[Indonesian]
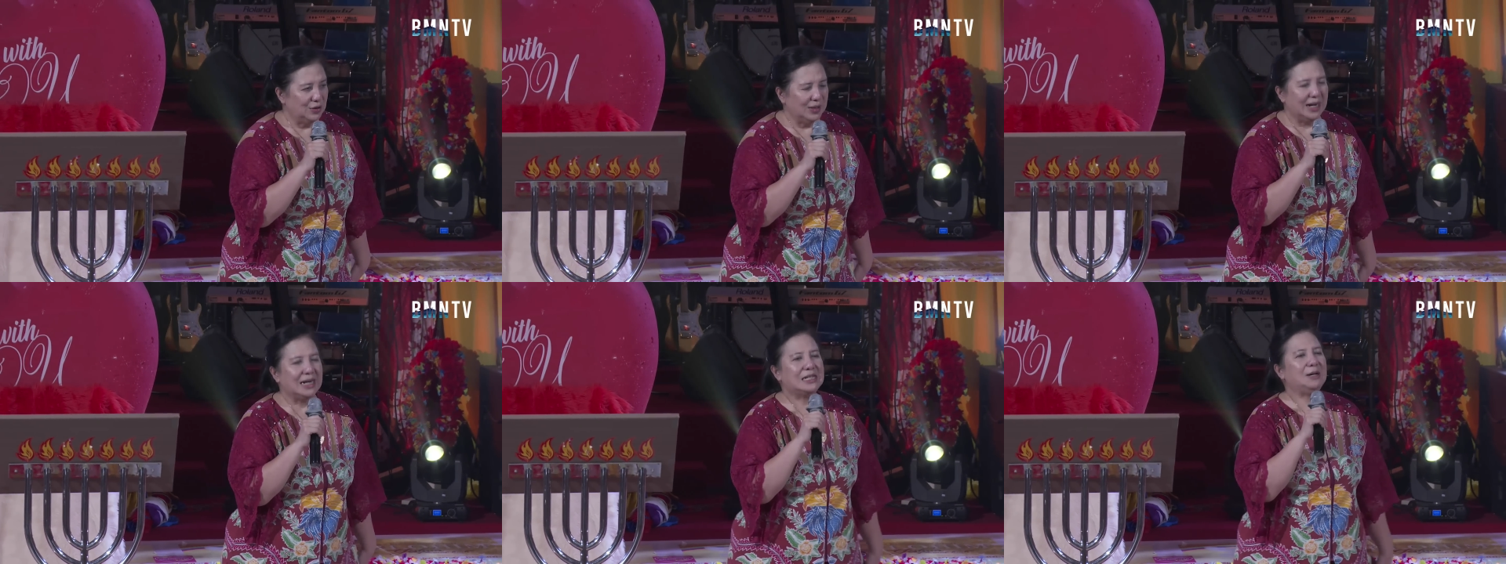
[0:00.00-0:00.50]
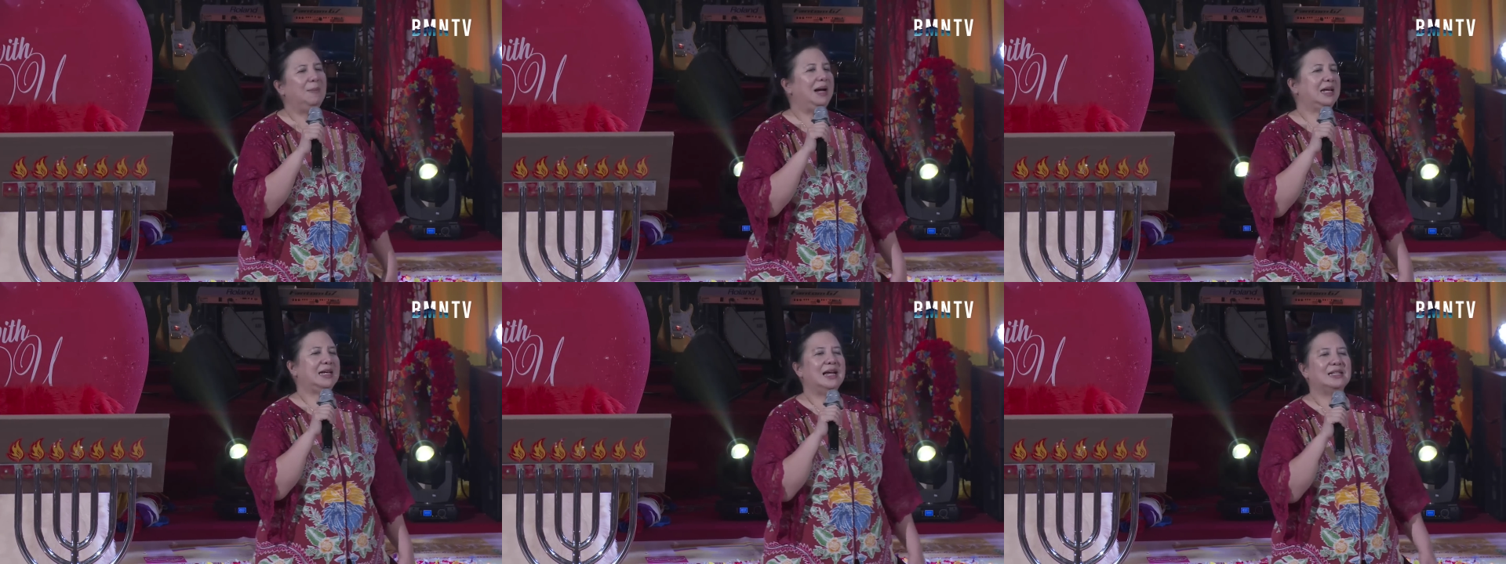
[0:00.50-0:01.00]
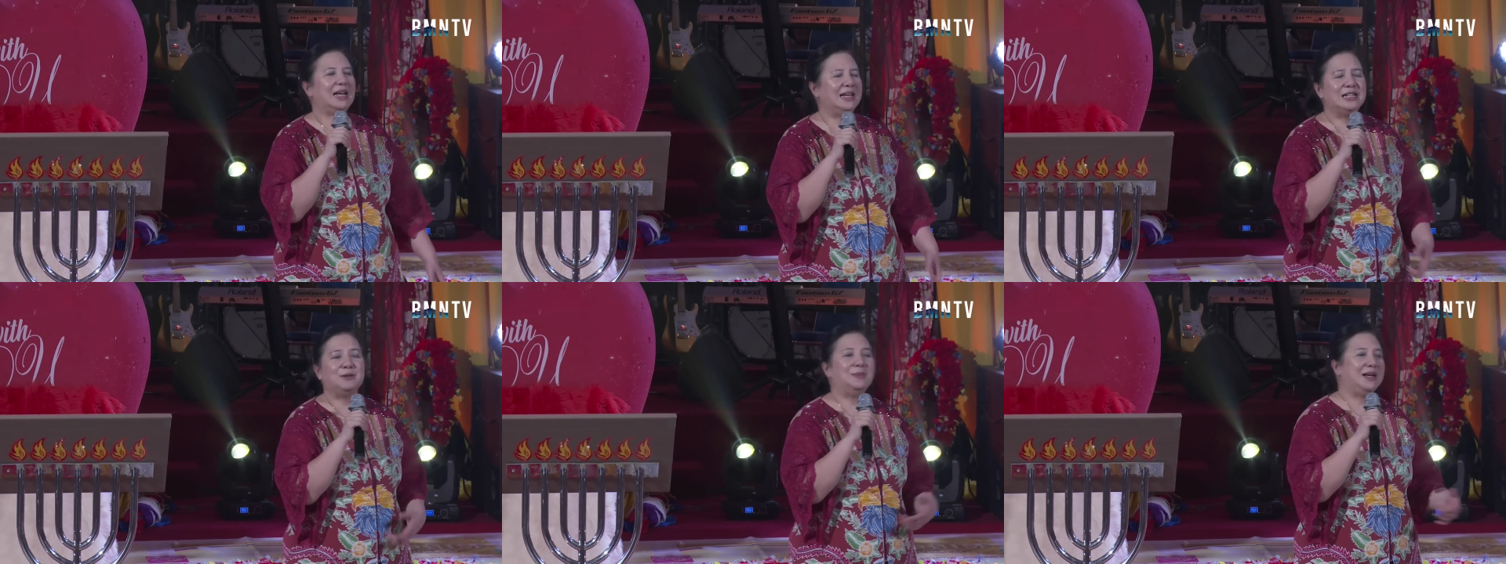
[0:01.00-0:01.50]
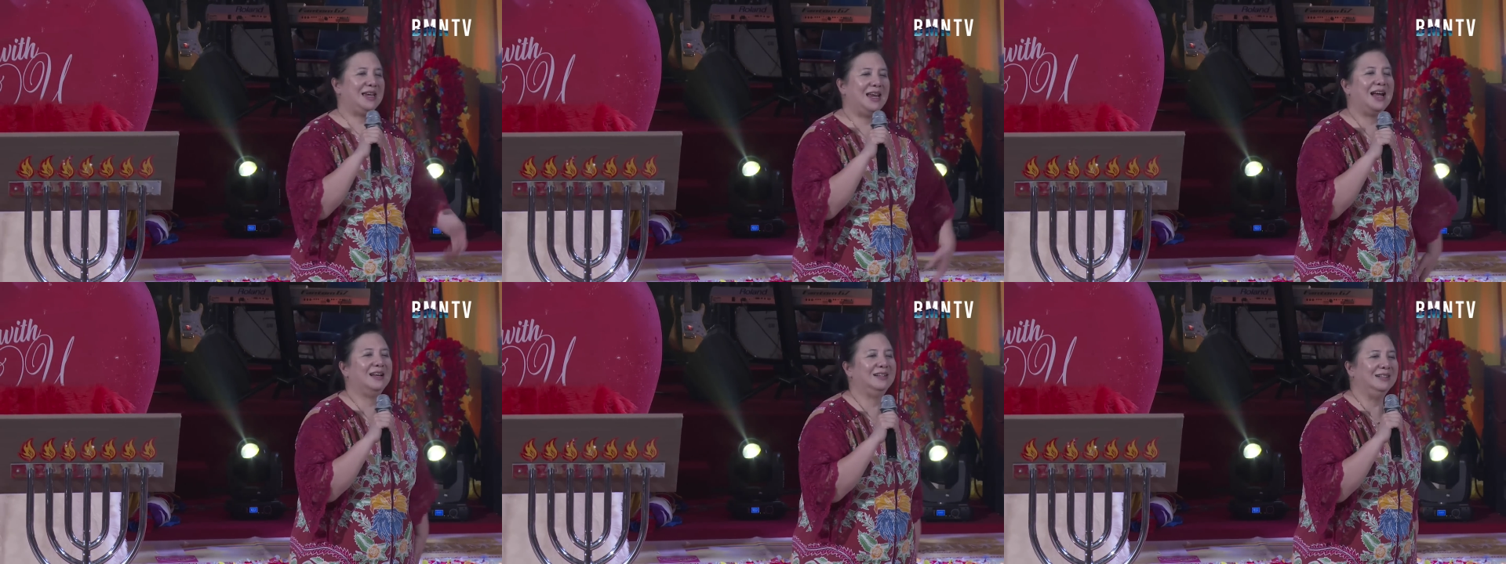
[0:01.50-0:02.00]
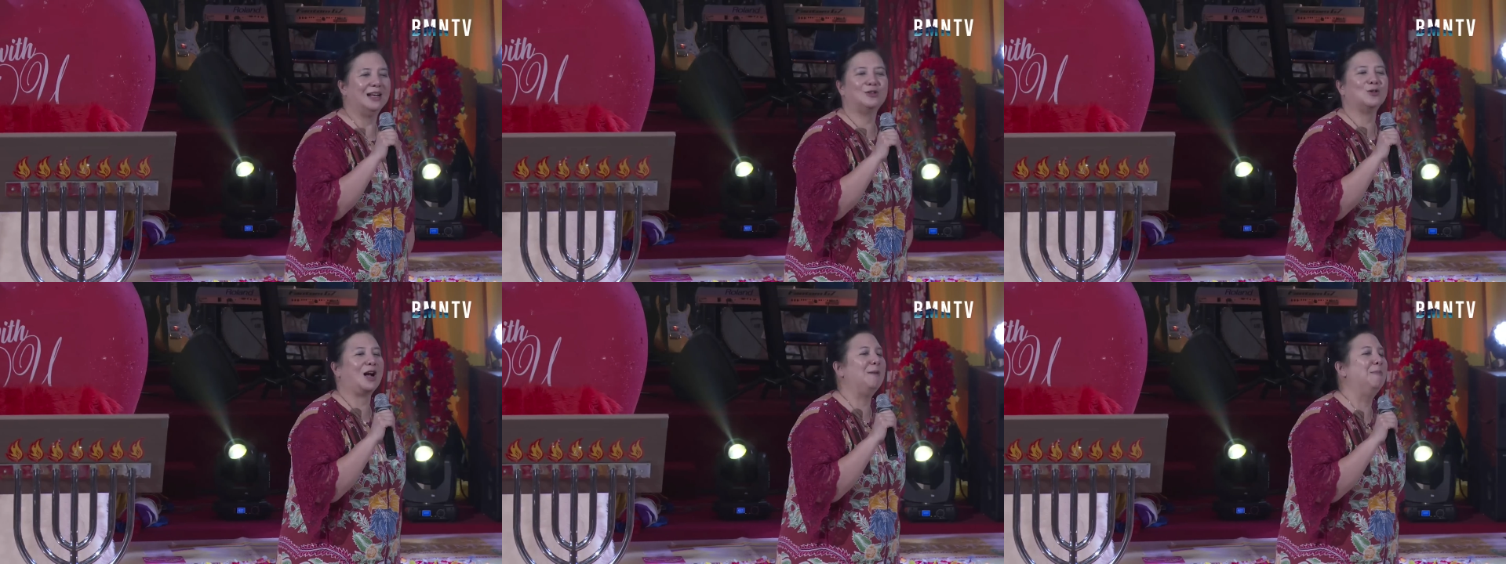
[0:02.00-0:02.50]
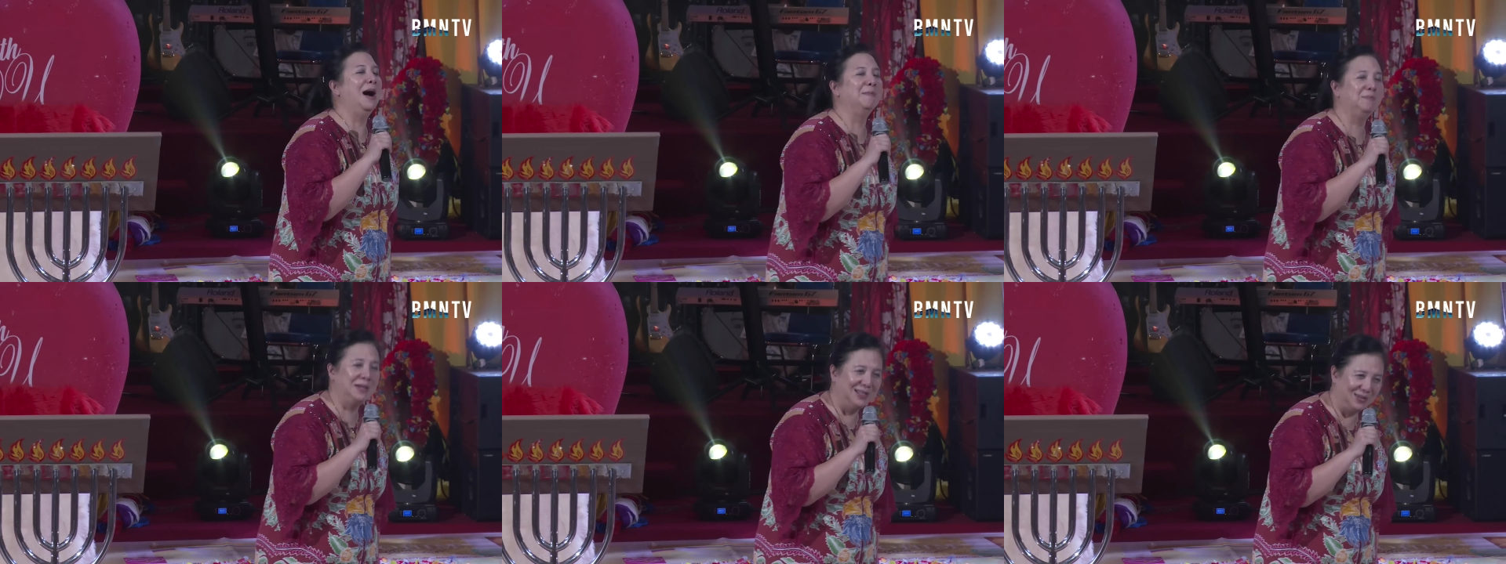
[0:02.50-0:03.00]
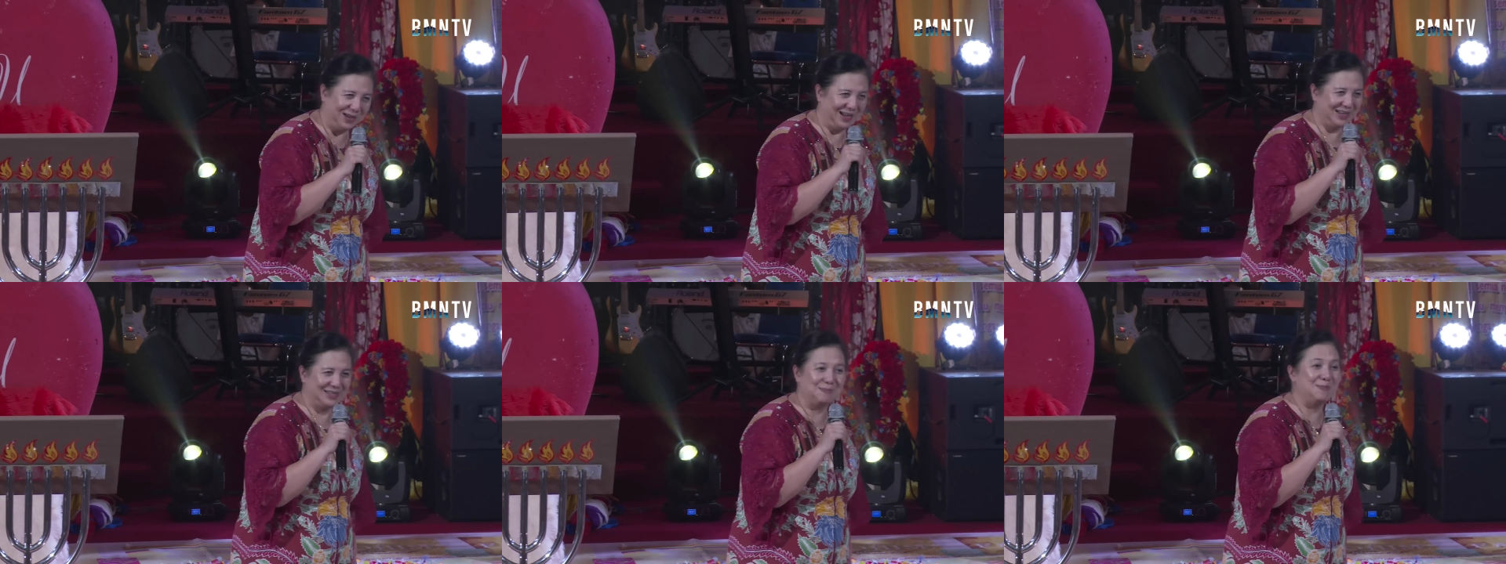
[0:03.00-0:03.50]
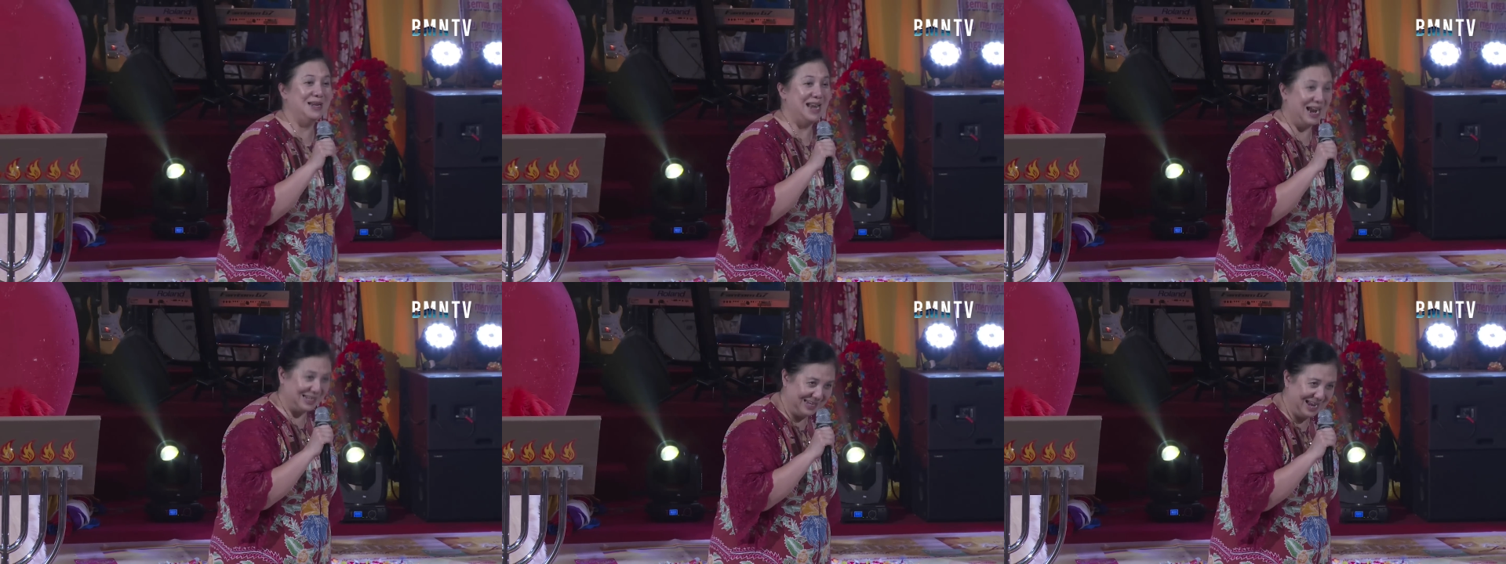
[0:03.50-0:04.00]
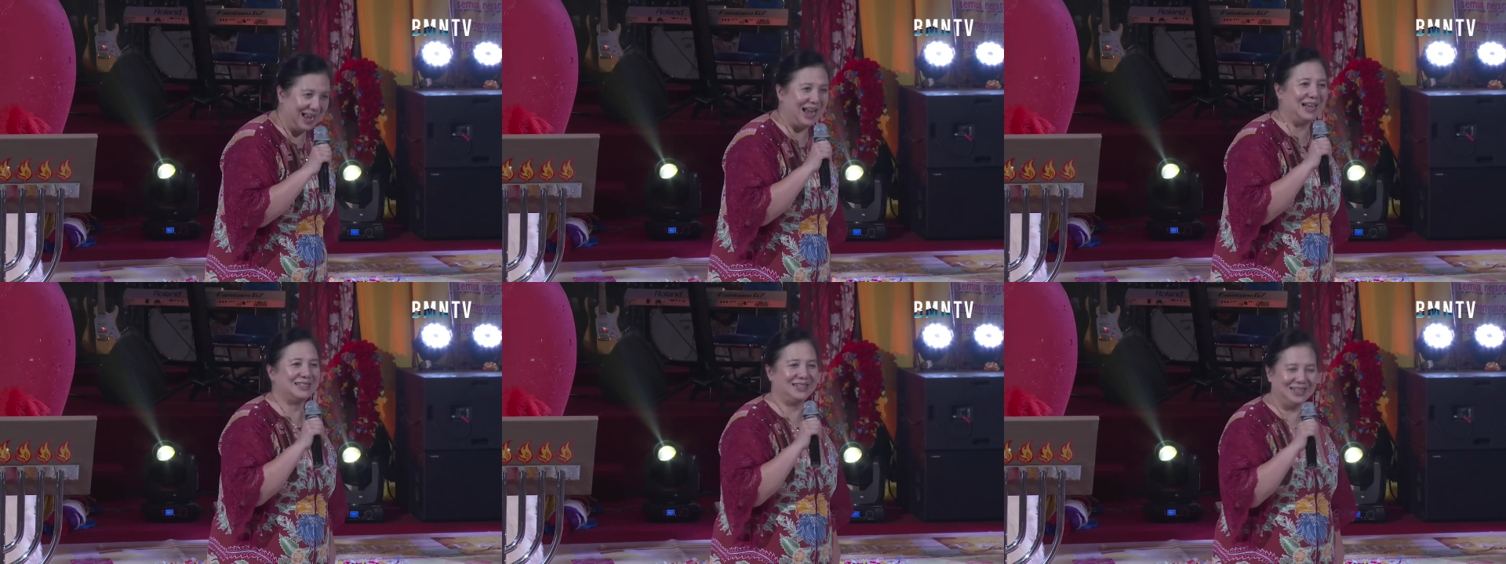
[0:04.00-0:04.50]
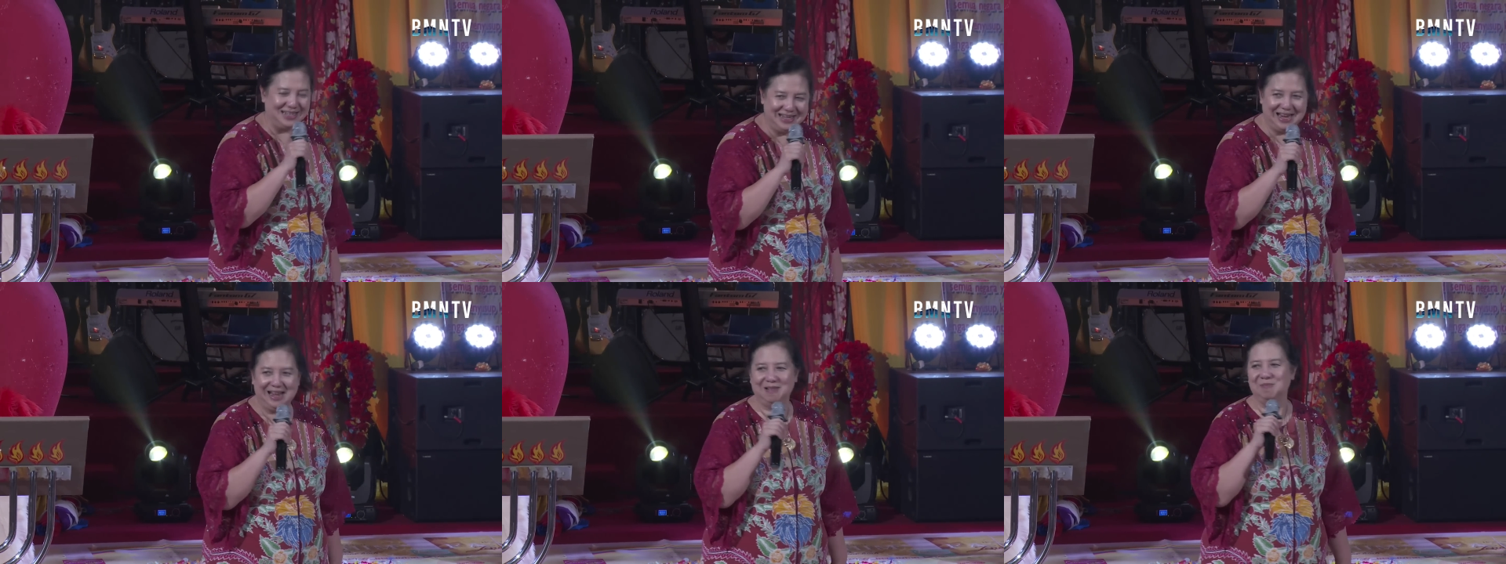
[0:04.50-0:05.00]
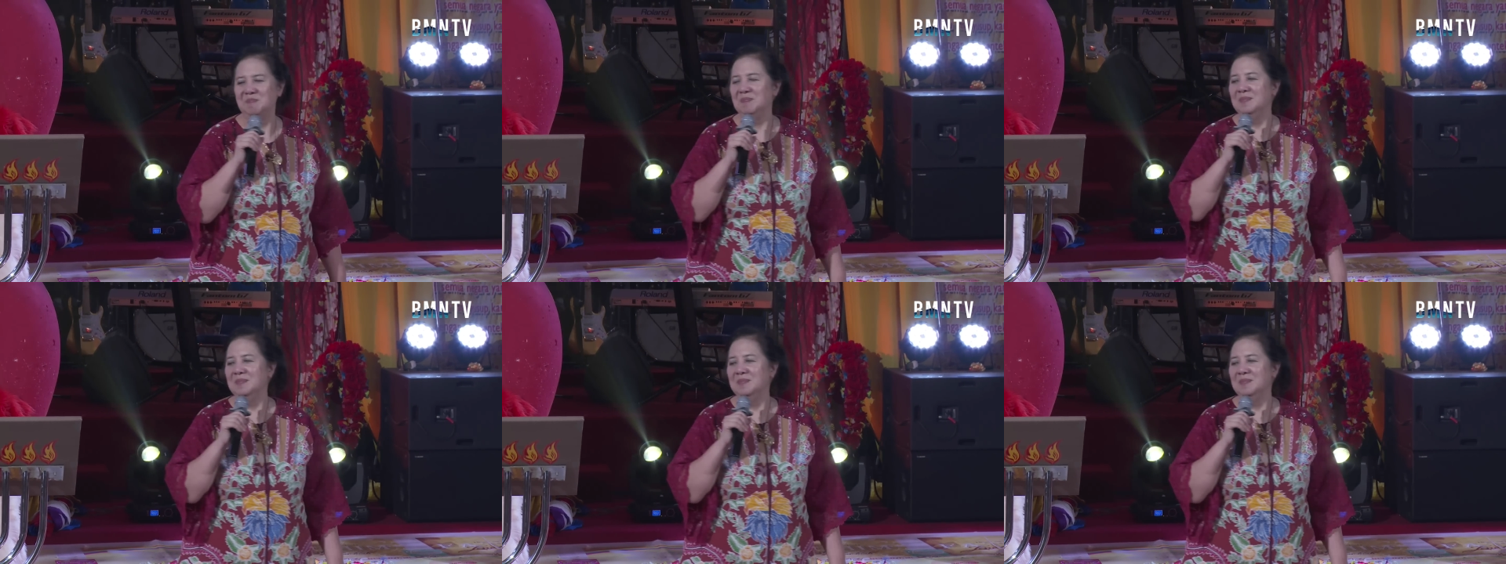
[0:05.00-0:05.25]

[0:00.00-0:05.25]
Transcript: Saudara sebaliknya saya ini sebenarnya nggak suka babi, saudara. Sebenarnya, aslinya.